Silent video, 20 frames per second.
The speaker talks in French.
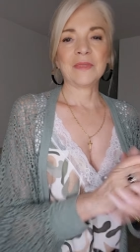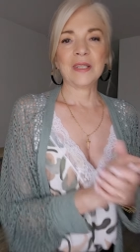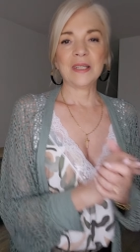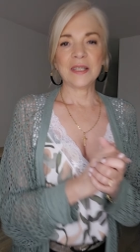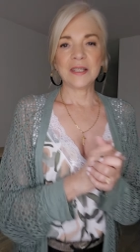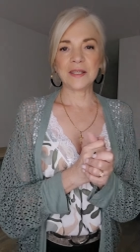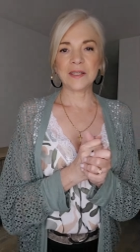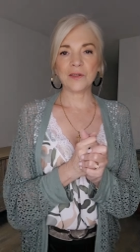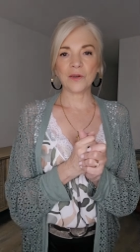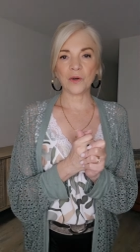
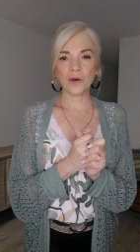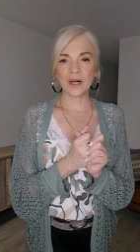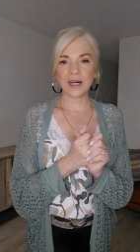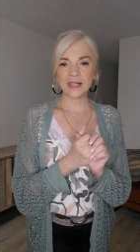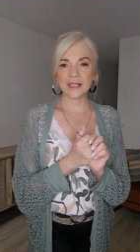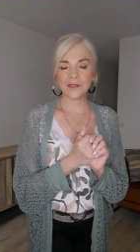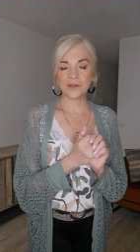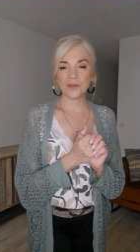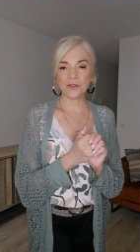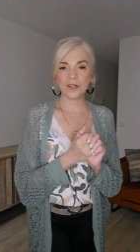Si on
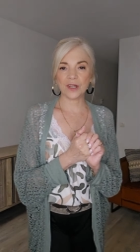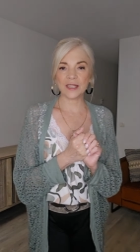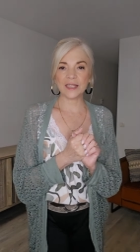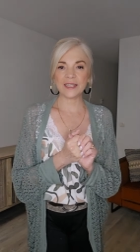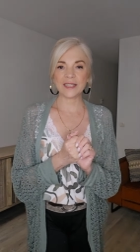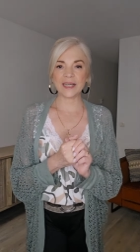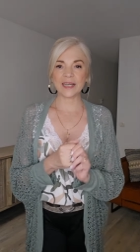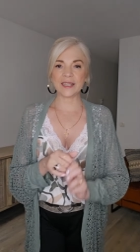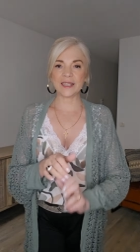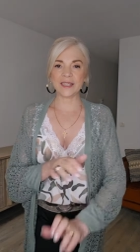reste dans les
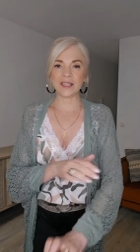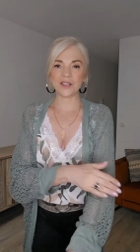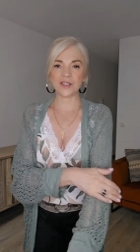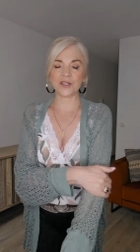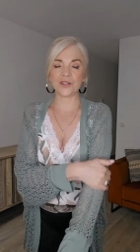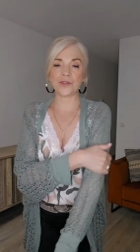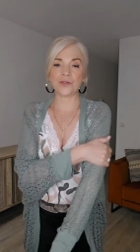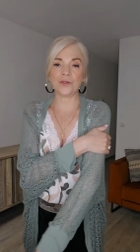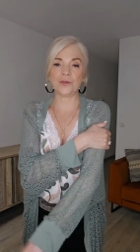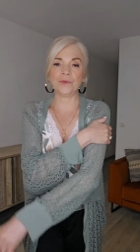kakis, j'ai
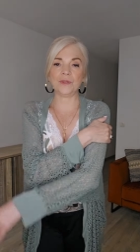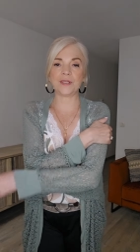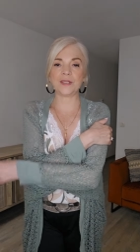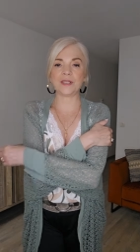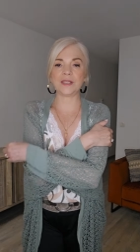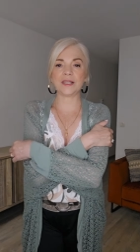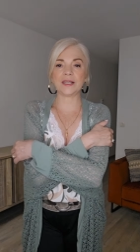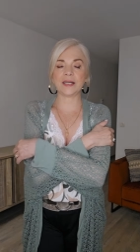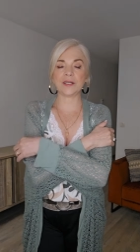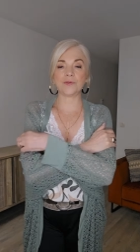
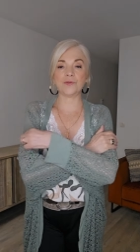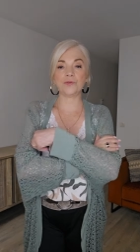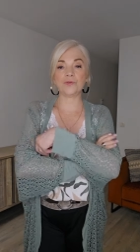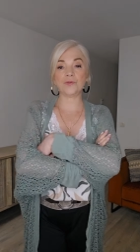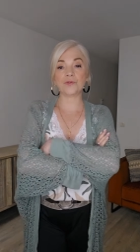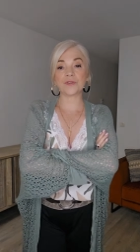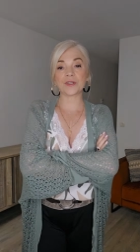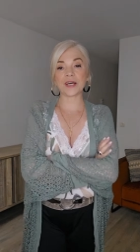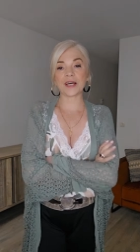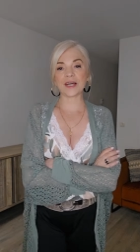celui-ci qui est
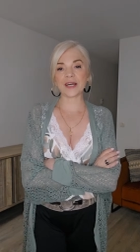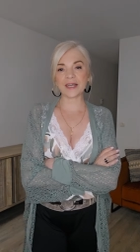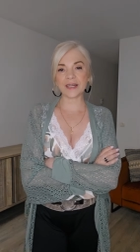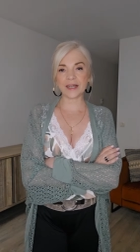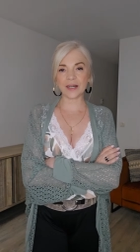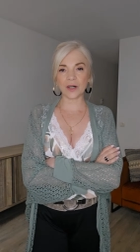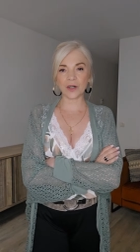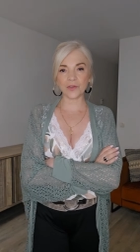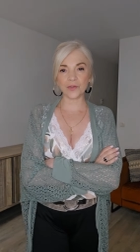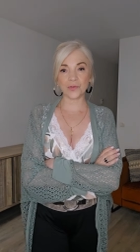d'une très
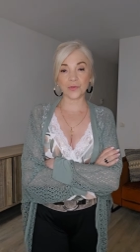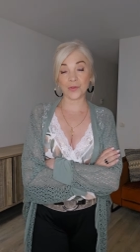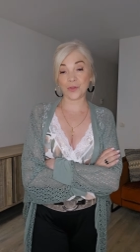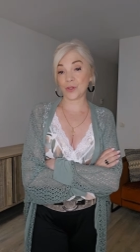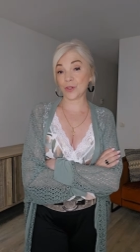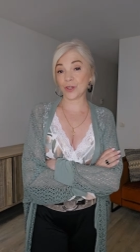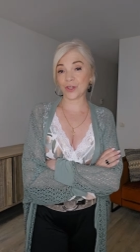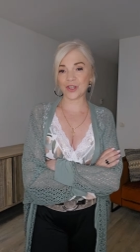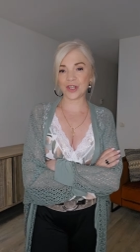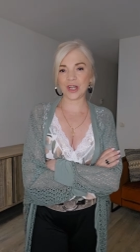grande
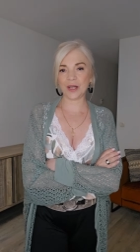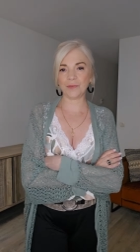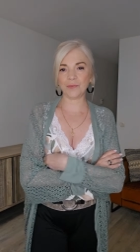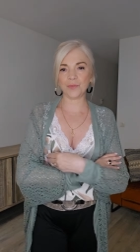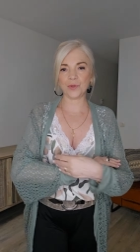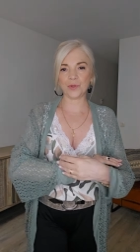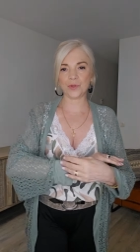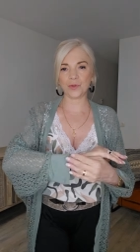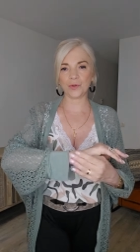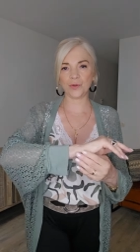douceur, je l'aime
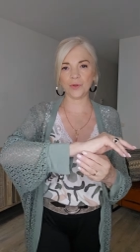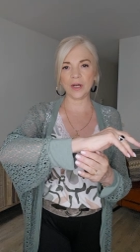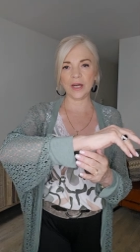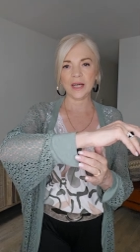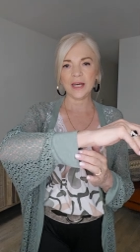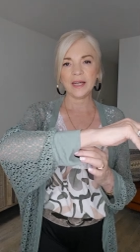beaucoup,